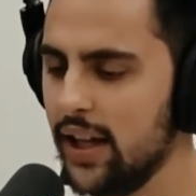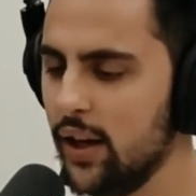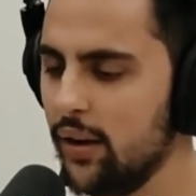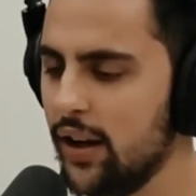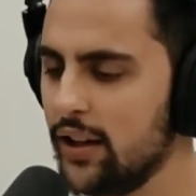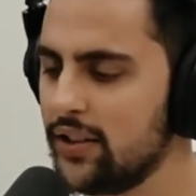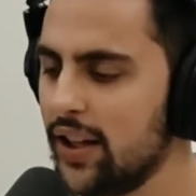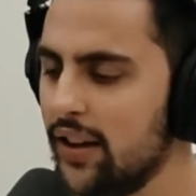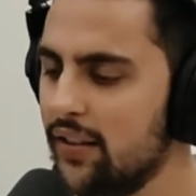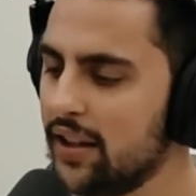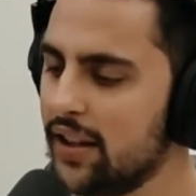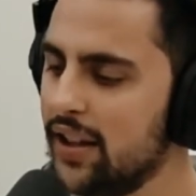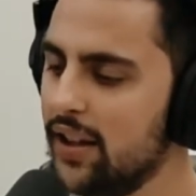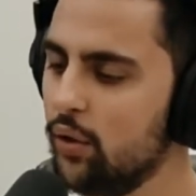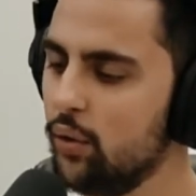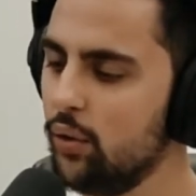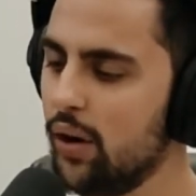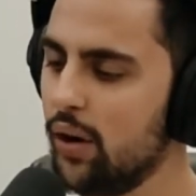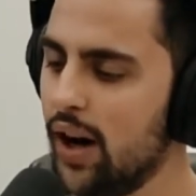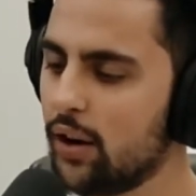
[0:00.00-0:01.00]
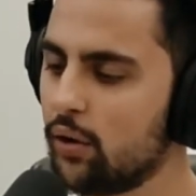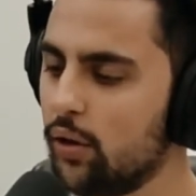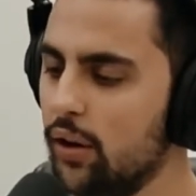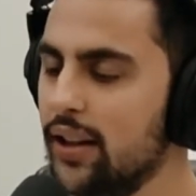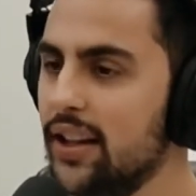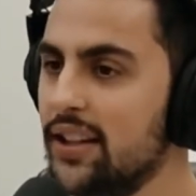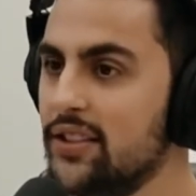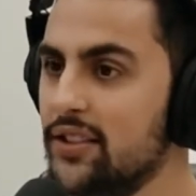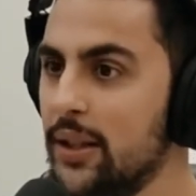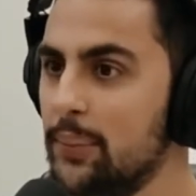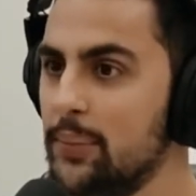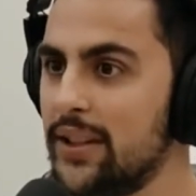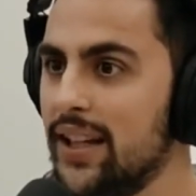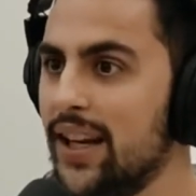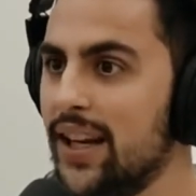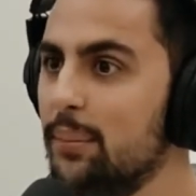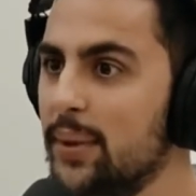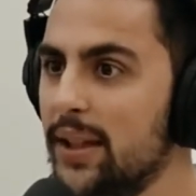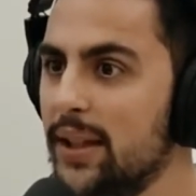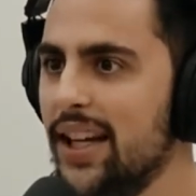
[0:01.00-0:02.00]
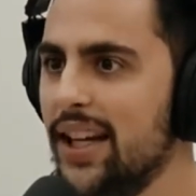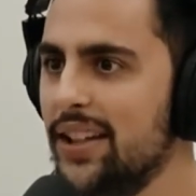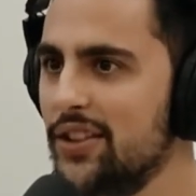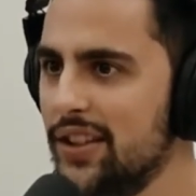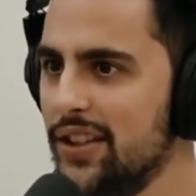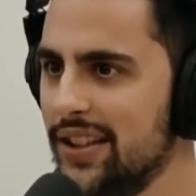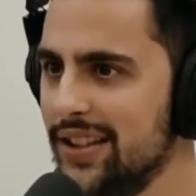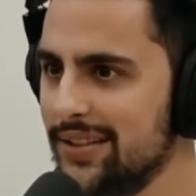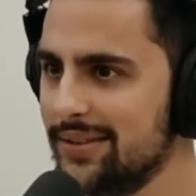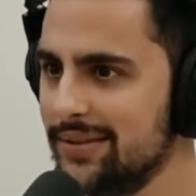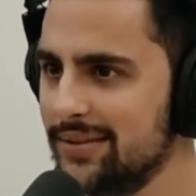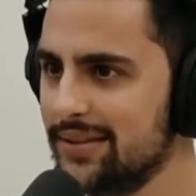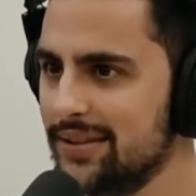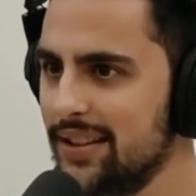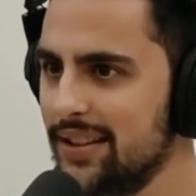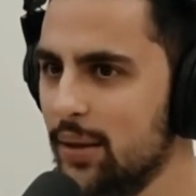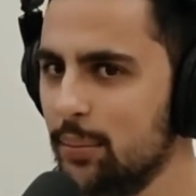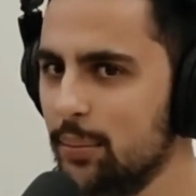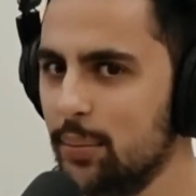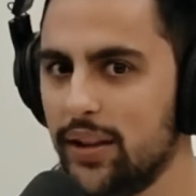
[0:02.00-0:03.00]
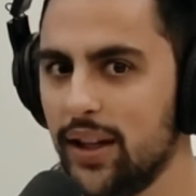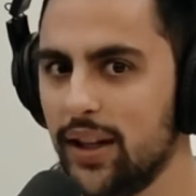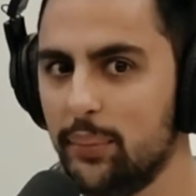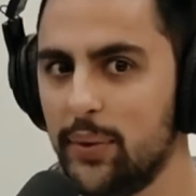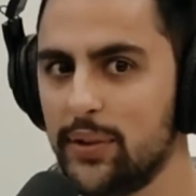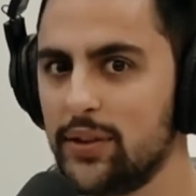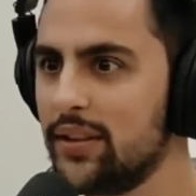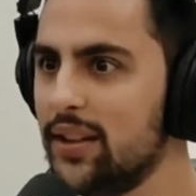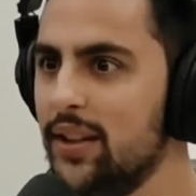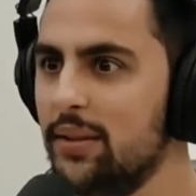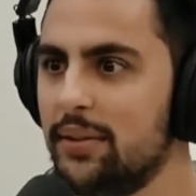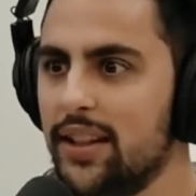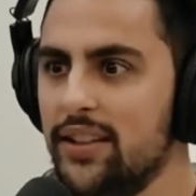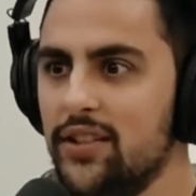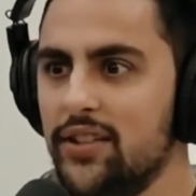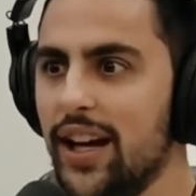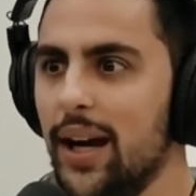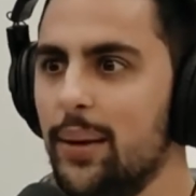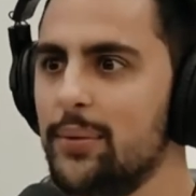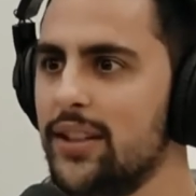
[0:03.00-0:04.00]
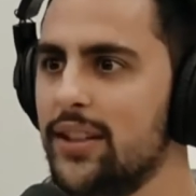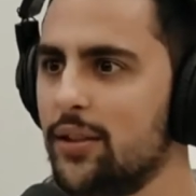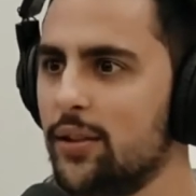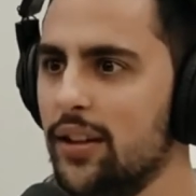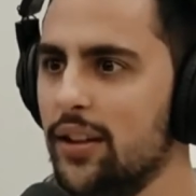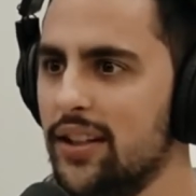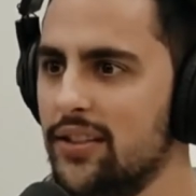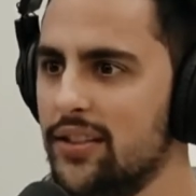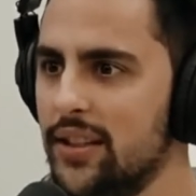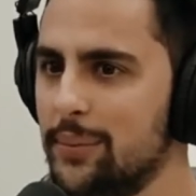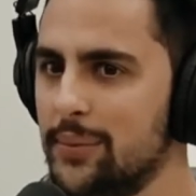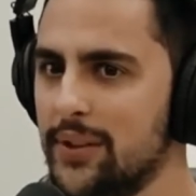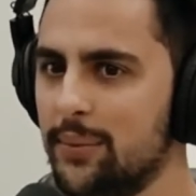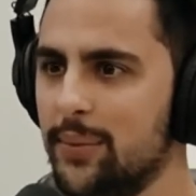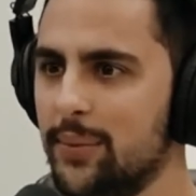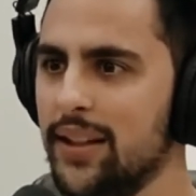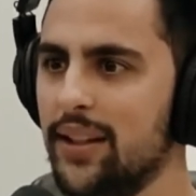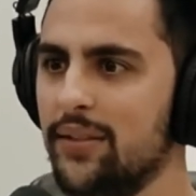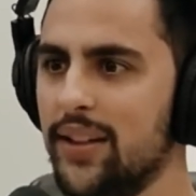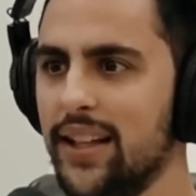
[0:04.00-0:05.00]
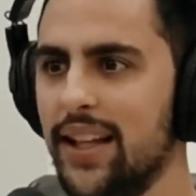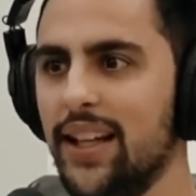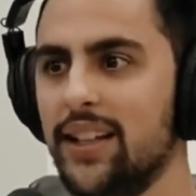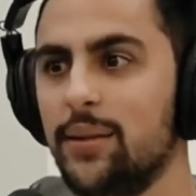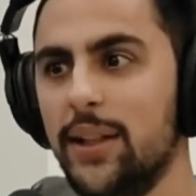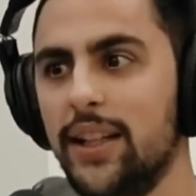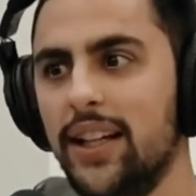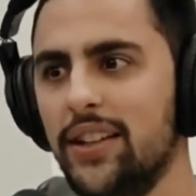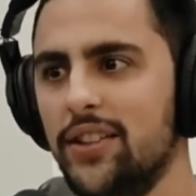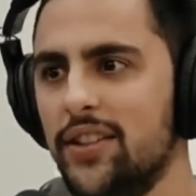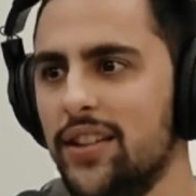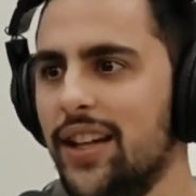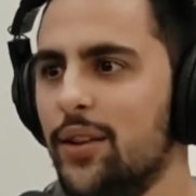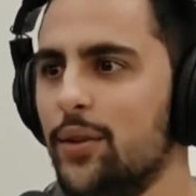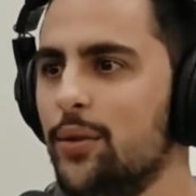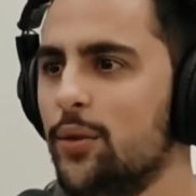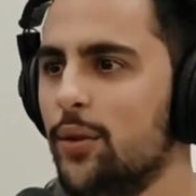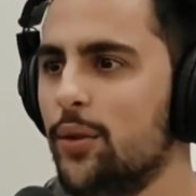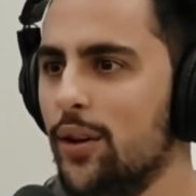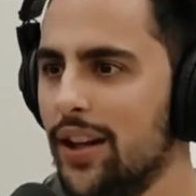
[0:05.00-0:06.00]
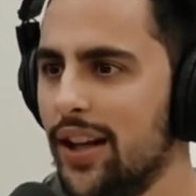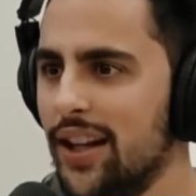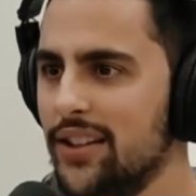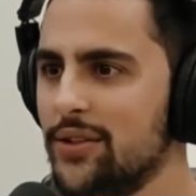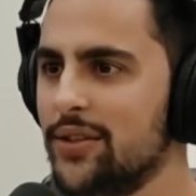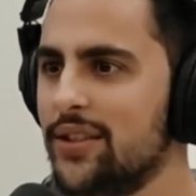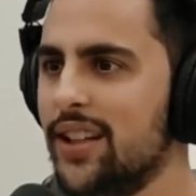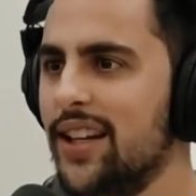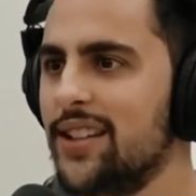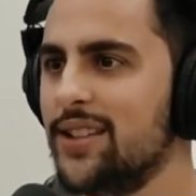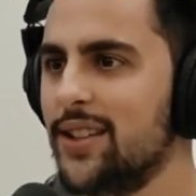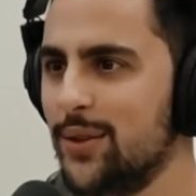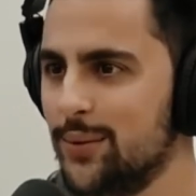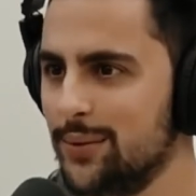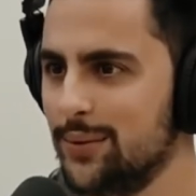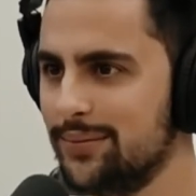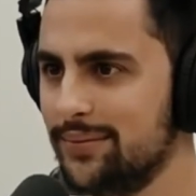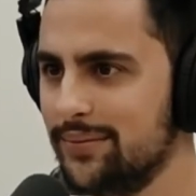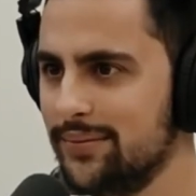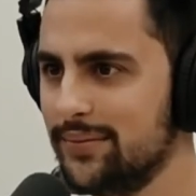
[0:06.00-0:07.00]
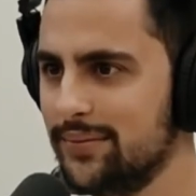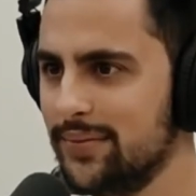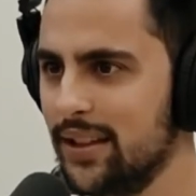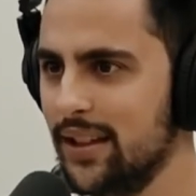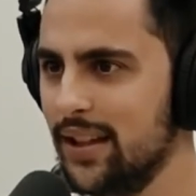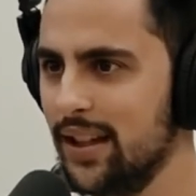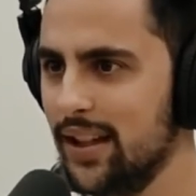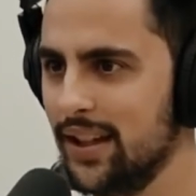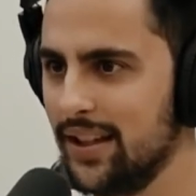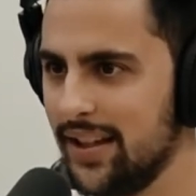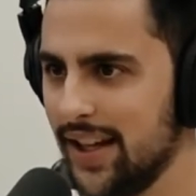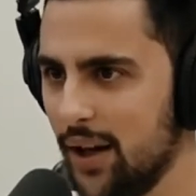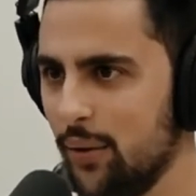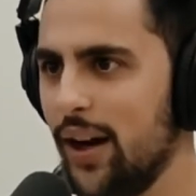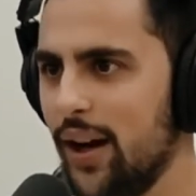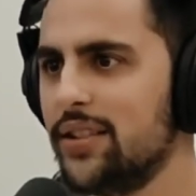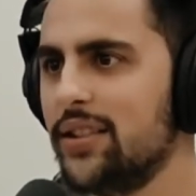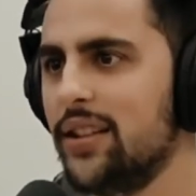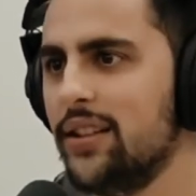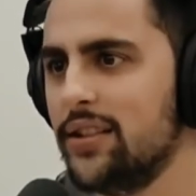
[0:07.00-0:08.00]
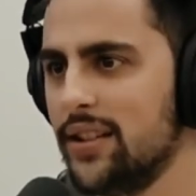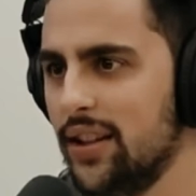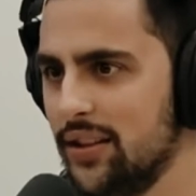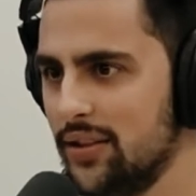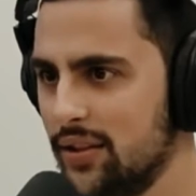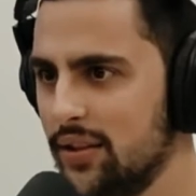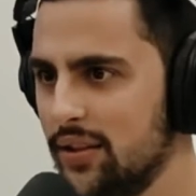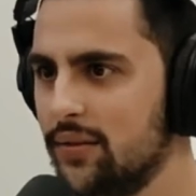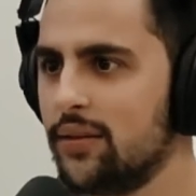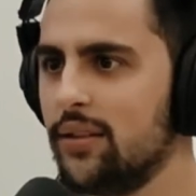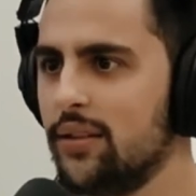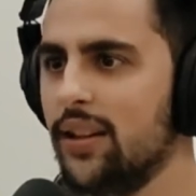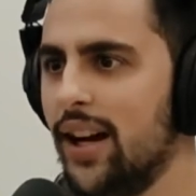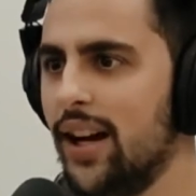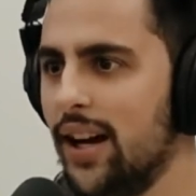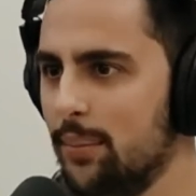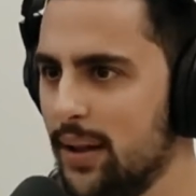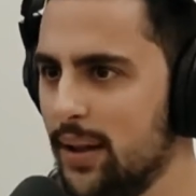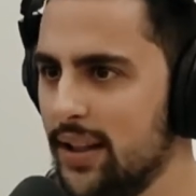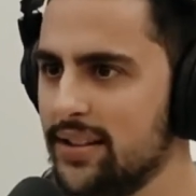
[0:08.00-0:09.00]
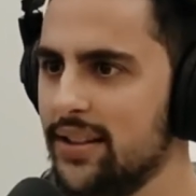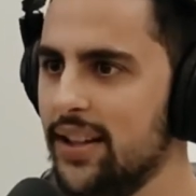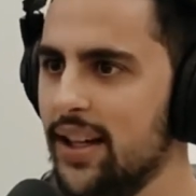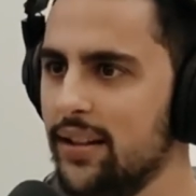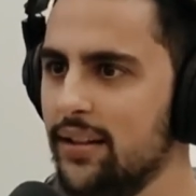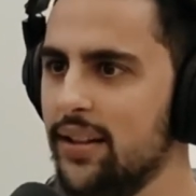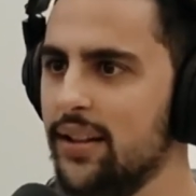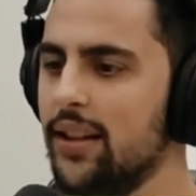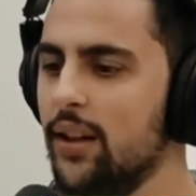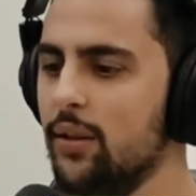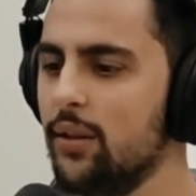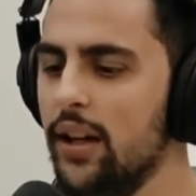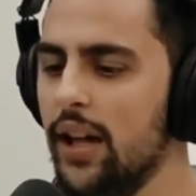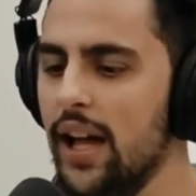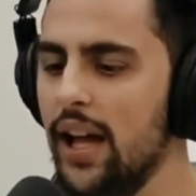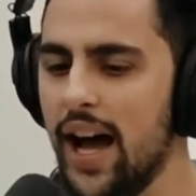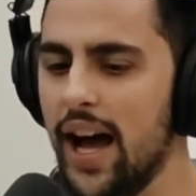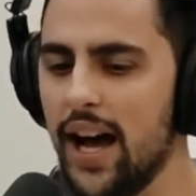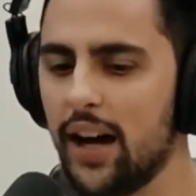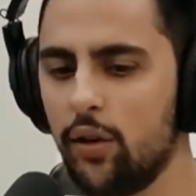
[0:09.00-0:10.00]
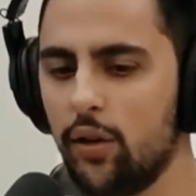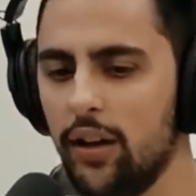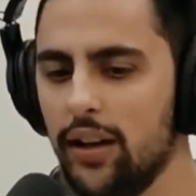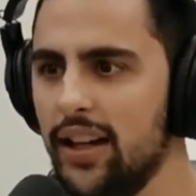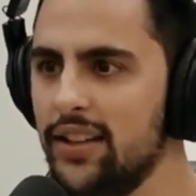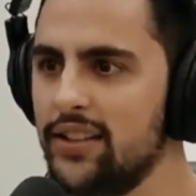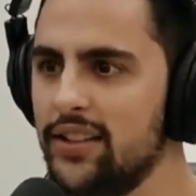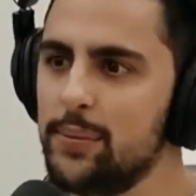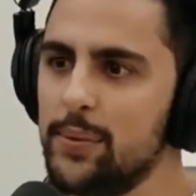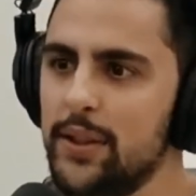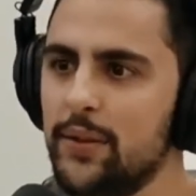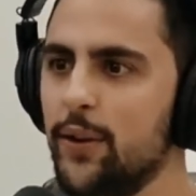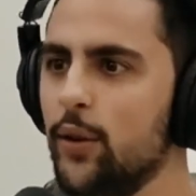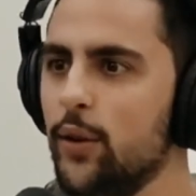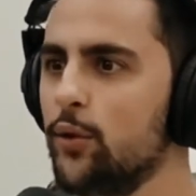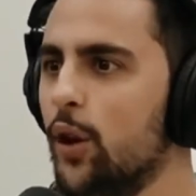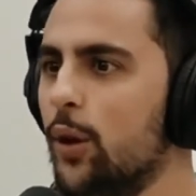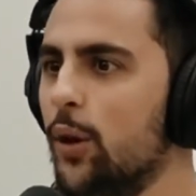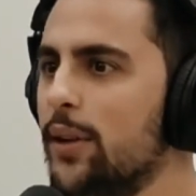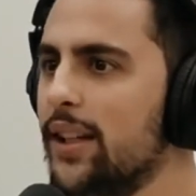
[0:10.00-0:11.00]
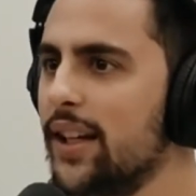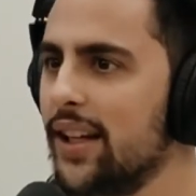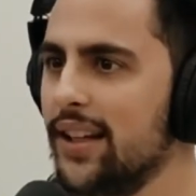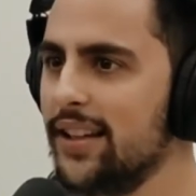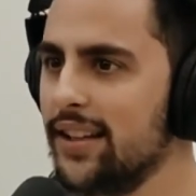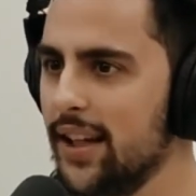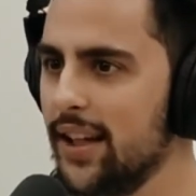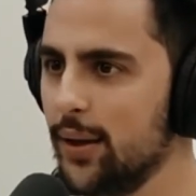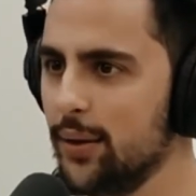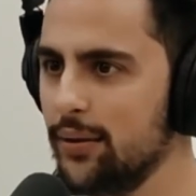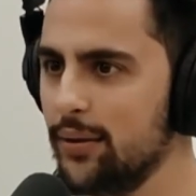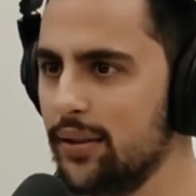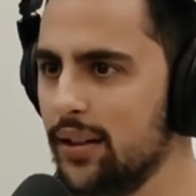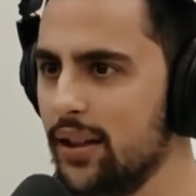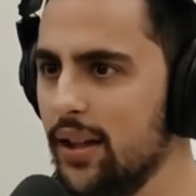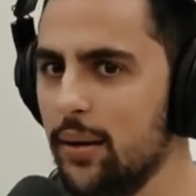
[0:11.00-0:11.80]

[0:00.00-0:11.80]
Eu achava que o, a cola egípcia era a bigaidia, porque a pessoa, que, que diabos é cola egípcia? Mas na verdade a bigadia era o colágeno 3 em 1, uhum. que era o artigo científico Sim. lá baseado. Então, a cola egípcia foi o nome que ele deu